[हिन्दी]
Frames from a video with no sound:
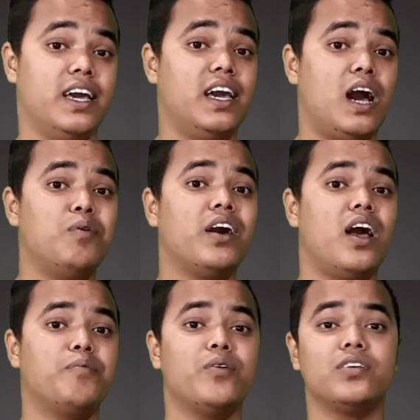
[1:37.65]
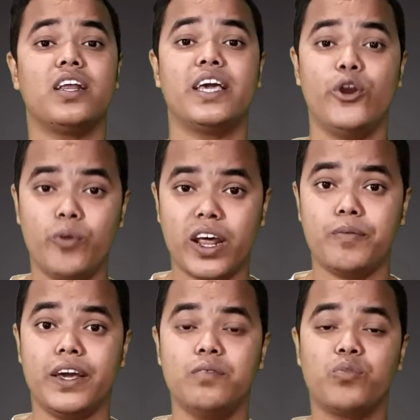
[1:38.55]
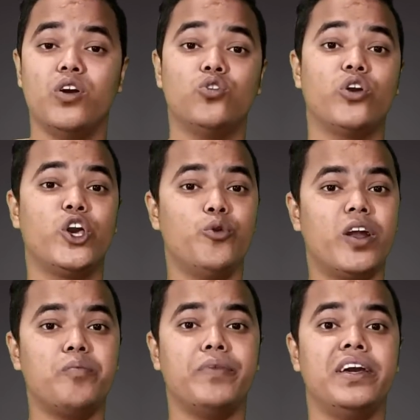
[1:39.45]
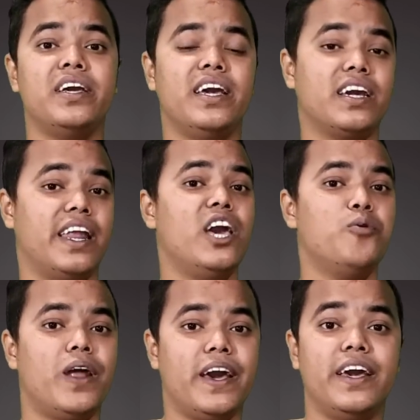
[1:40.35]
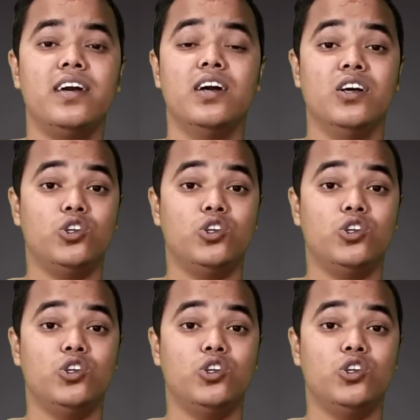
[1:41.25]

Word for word: कि आप अगर आपके पास अगर क्यूबर ऐप है तो क्यूबर ऐप में एक नया ऑफर आया है